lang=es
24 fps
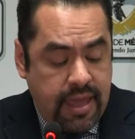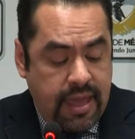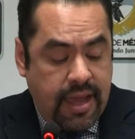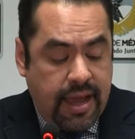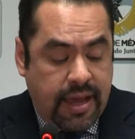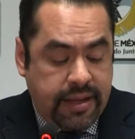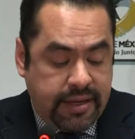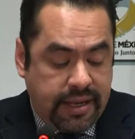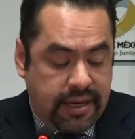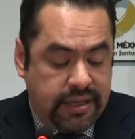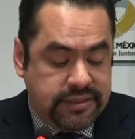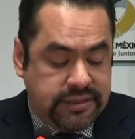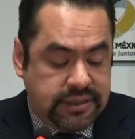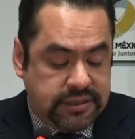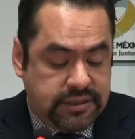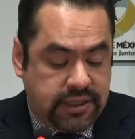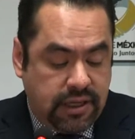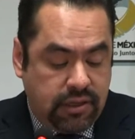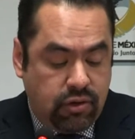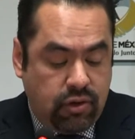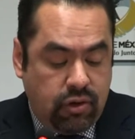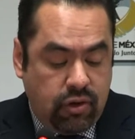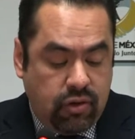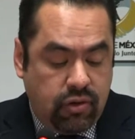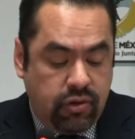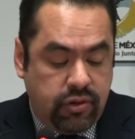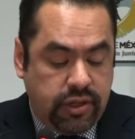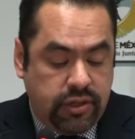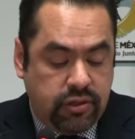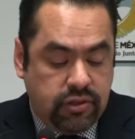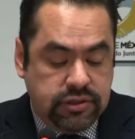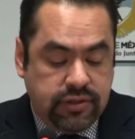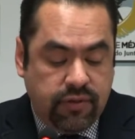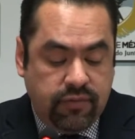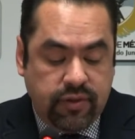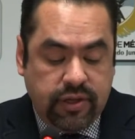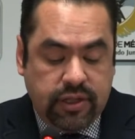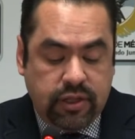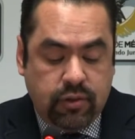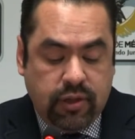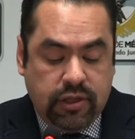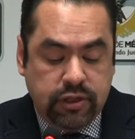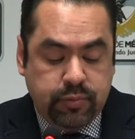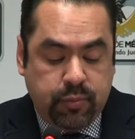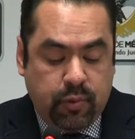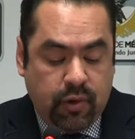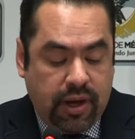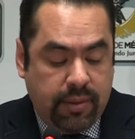Análisis tecnológicos
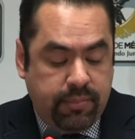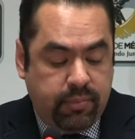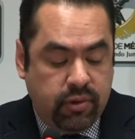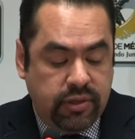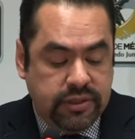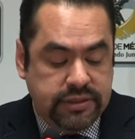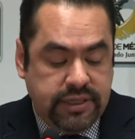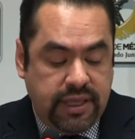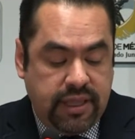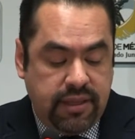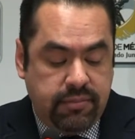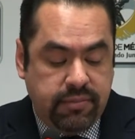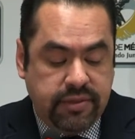efectuados por la Policía de